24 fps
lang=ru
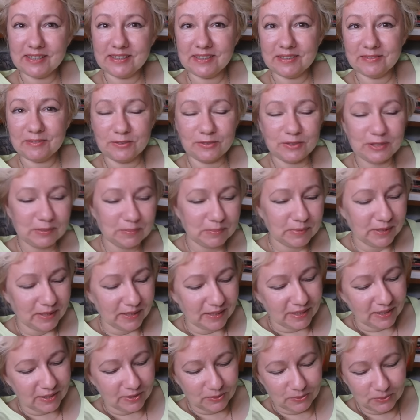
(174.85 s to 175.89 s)
Это вроде бы,
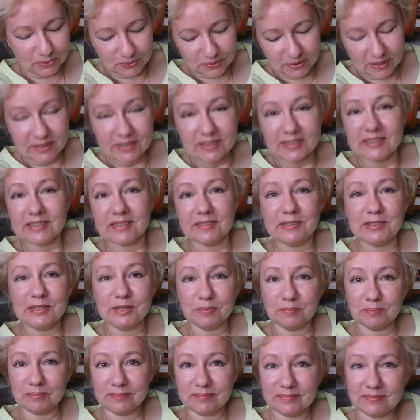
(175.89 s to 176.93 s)
ну, как-то
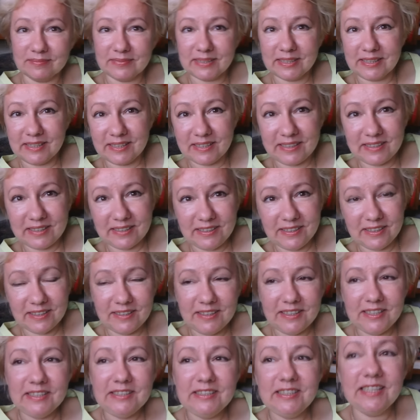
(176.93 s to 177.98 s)
совсем такие
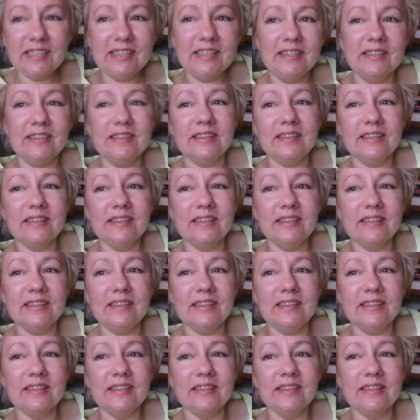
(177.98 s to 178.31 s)
не деньги.